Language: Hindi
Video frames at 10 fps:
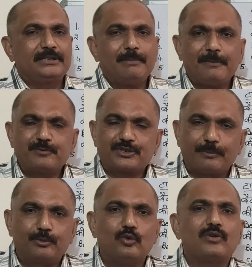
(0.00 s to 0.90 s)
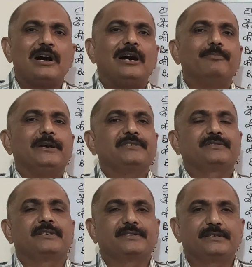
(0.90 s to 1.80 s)
तब आप शब्दों का
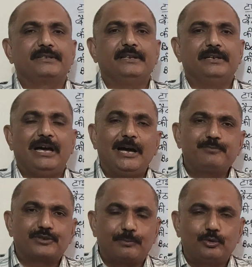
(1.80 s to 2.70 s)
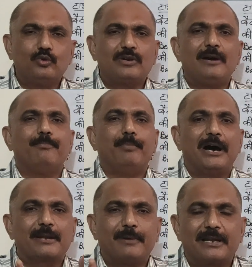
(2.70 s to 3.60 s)
अभ्यास कर सकते हैं आप शब्दों का
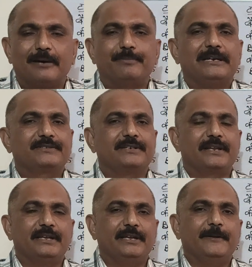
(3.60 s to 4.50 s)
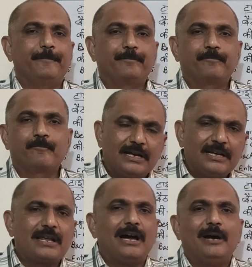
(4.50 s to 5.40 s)
बार बार अभ्यास करेंगे
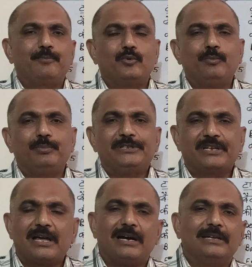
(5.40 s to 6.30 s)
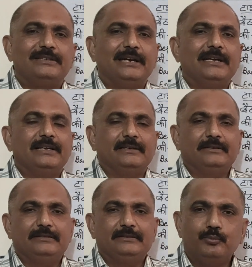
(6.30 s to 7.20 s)
अगर आपको पिछला अध्याय
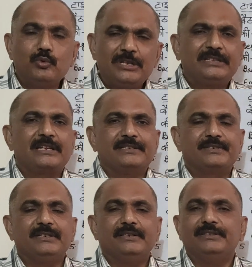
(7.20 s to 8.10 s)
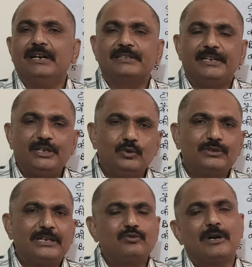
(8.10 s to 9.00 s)
पूरी तरह से याद नहीं
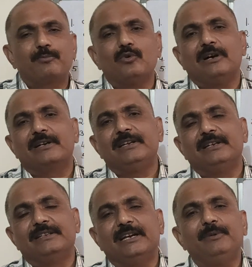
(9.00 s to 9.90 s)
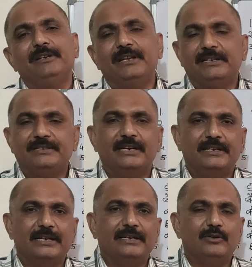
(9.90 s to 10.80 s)
होता है तो आपको अगले अध्याय में नहीं
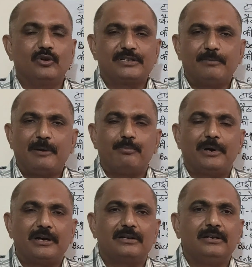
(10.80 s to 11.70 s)
जाना है और जब आप